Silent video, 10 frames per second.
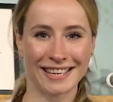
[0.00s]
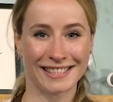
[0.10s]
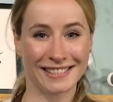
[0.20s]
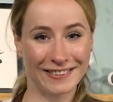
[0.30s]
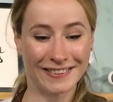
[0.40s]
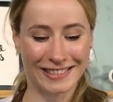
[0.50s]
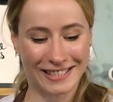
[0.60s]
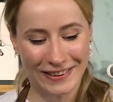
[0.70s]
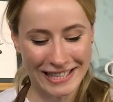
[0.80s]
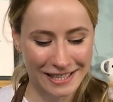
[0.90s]
So,
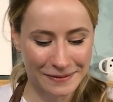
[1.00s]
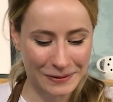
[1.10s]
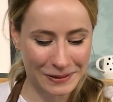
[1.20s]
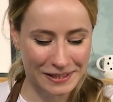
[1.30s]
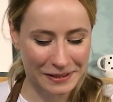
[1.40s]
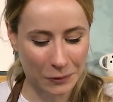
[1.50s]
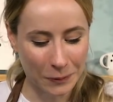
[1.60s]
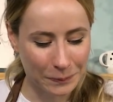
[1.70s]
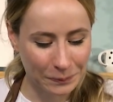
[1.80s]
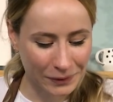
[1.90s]
20 Minuten sind
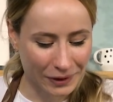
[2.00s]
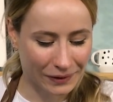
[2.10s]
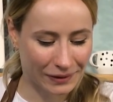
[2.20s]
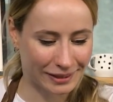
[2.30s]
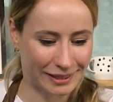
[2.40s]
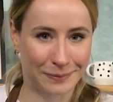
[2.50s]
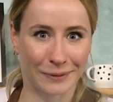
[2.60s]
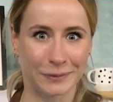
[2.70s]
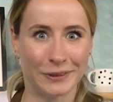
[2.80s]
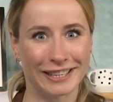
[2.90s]
um und die
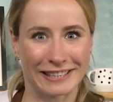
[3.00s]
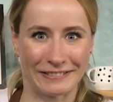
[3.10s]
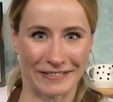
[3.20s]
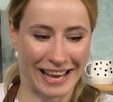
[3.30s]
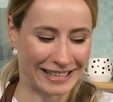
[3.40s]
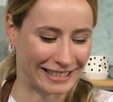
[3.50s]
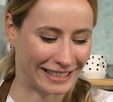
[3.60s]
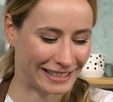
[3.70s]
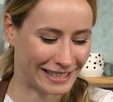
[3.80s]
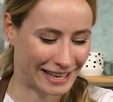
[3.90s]
Brühe ist
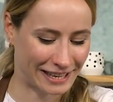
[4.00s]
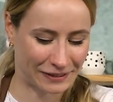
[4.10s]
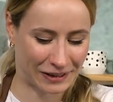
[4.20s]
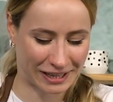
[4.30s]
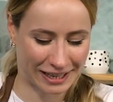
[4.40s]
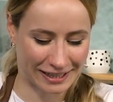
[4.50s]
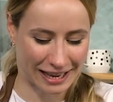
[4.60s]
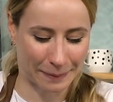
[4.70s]
fertig. Das heißt, wir können jetzt